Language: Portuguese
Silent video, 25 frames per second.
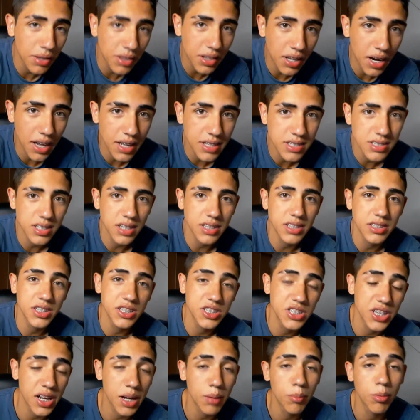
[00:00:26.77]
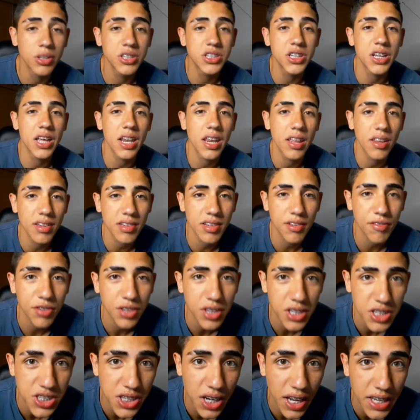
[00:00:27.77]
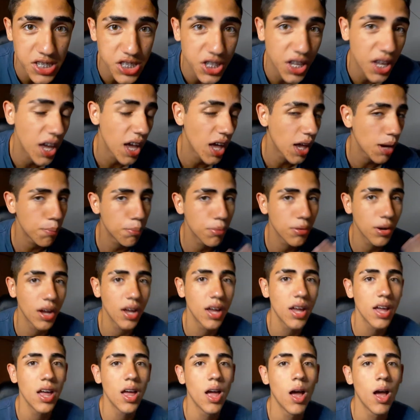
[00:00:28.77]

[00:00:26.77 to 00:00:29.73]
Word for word: atrás a gente acabou adquirindo essa fita de LED que era para